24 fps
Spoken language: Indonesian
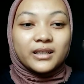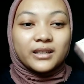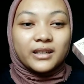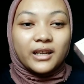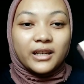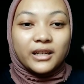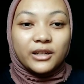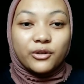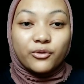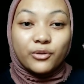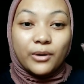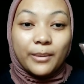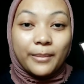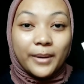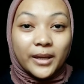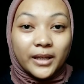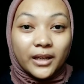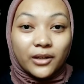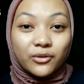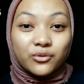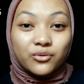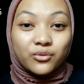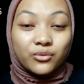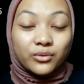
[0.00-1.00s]
Dan ini udah
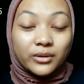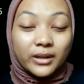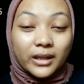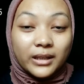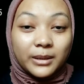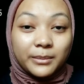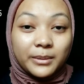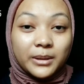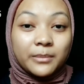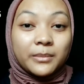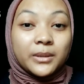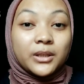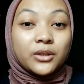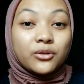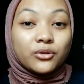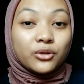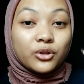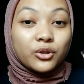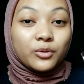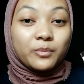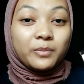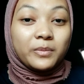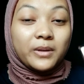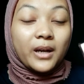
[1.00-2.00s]
banyak juga teman-teman
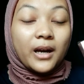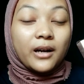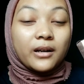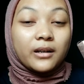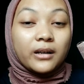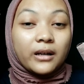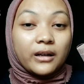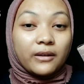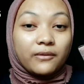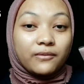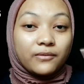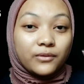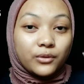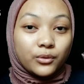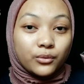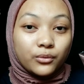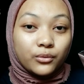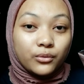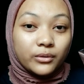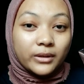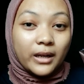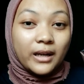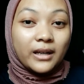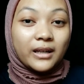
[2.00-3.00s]
YouTube yang
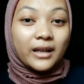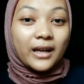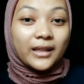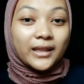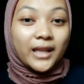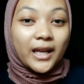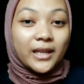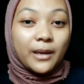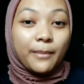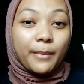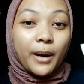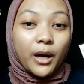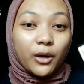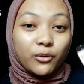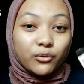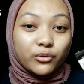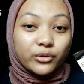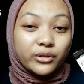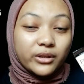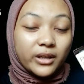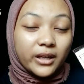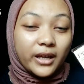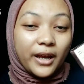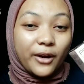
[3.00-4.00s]
nge-review dan katanya
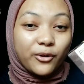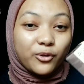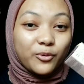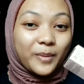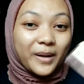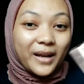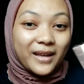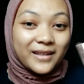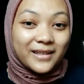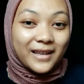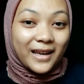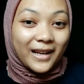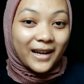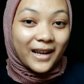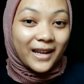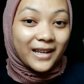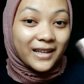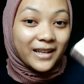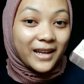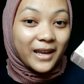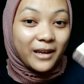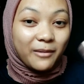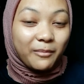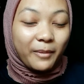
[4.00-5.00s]
bagus. Jadi aku
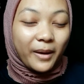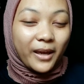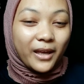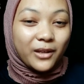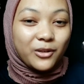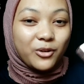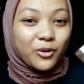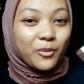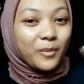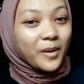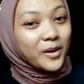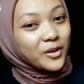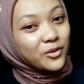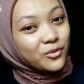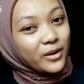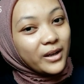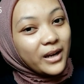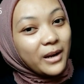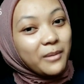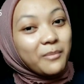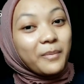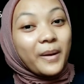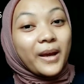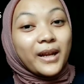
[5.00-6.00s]
penasaran deh pengen nyobain
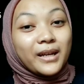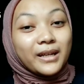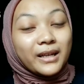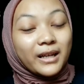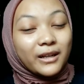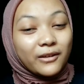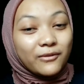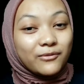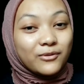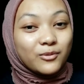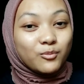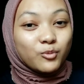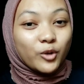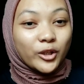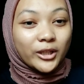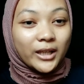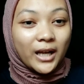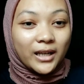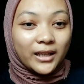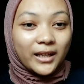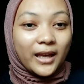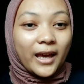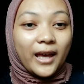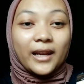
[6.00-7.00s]
juga dan pengen nge-review buat
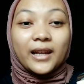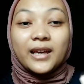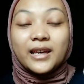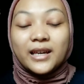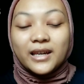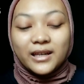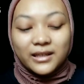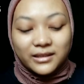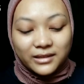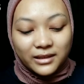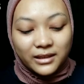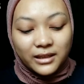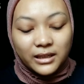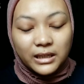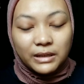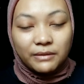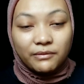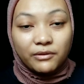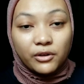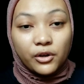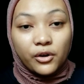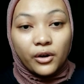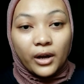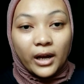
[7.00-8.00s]
kalian. Jadi di
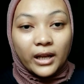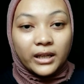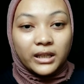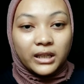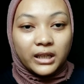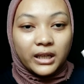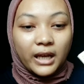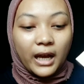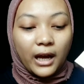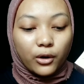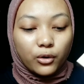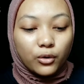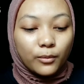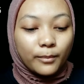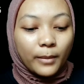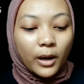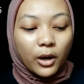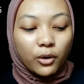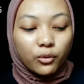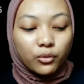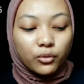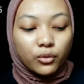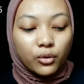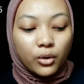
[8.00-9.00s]
video kali ini aku
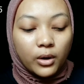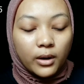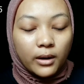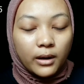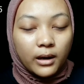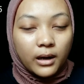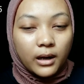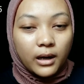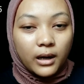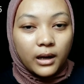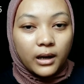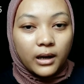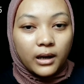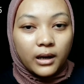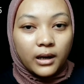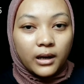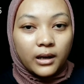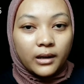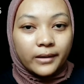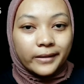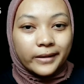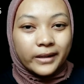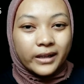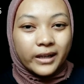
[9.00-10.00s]
mau
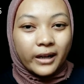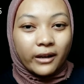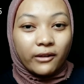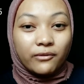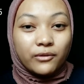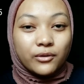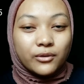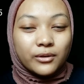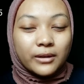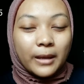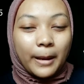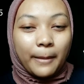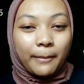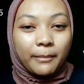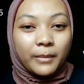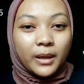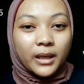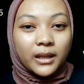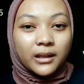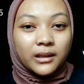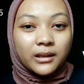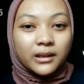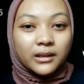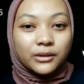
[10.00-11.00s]
Eh, nge-review
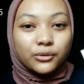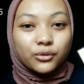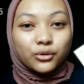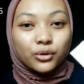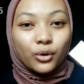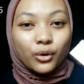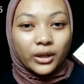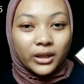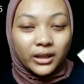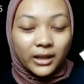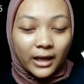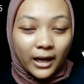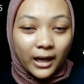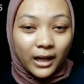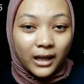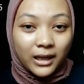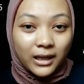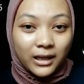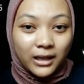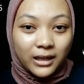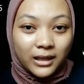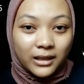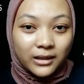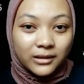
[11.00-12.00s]
sambil
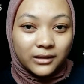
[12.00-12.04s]
tutorial